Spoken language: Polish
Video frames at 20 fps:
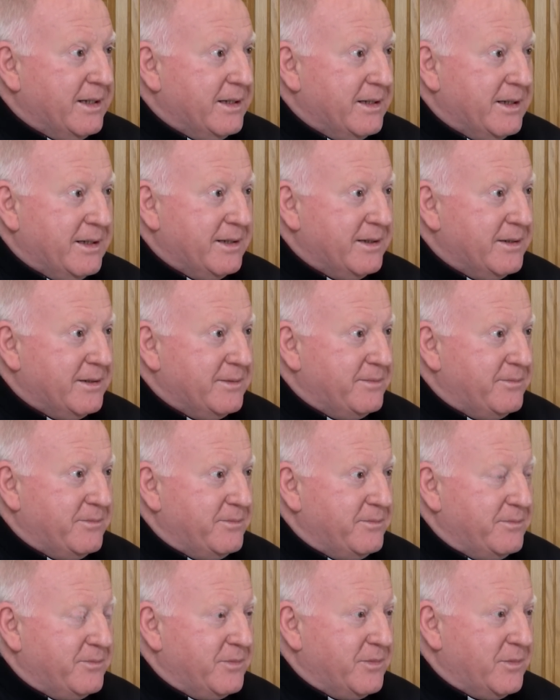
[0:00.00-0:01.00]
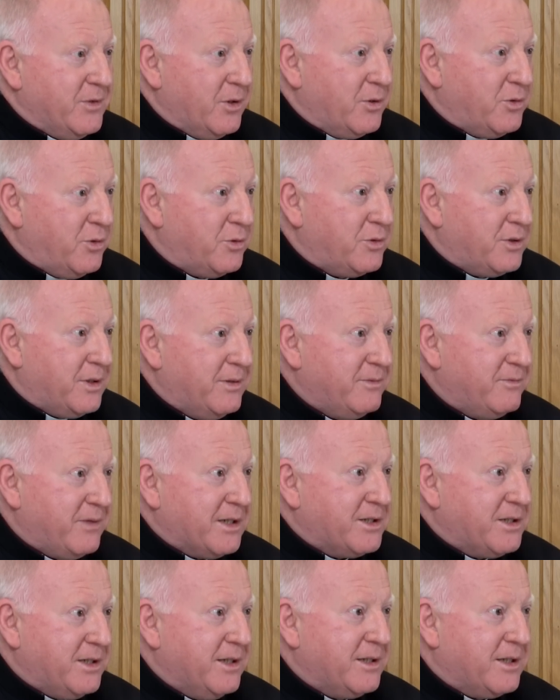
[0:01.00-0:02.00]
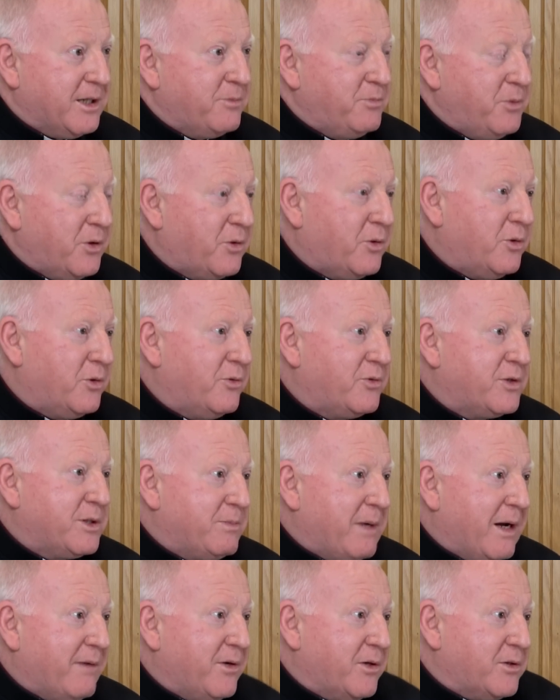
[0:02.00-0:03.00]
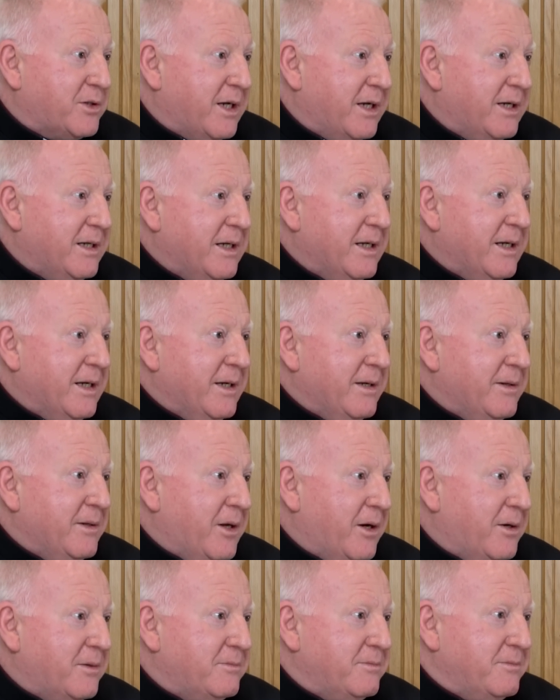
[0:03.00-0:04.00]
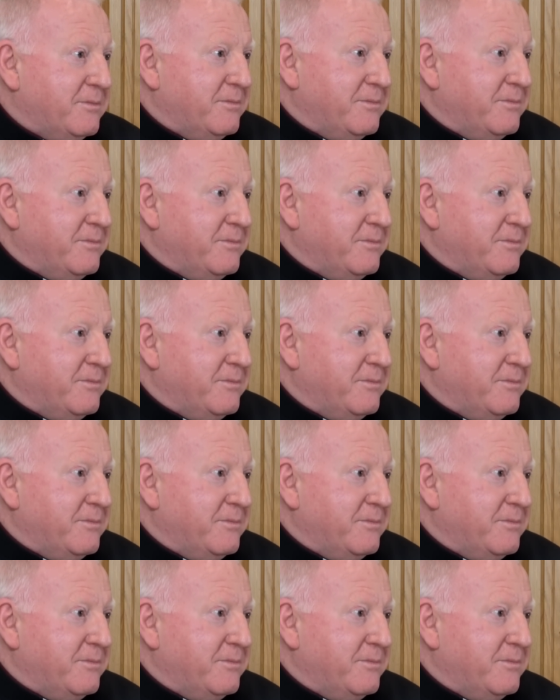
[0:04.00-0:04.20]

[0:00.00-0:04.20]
Y, no huk właśnie tych piorunów sprawiał, że no,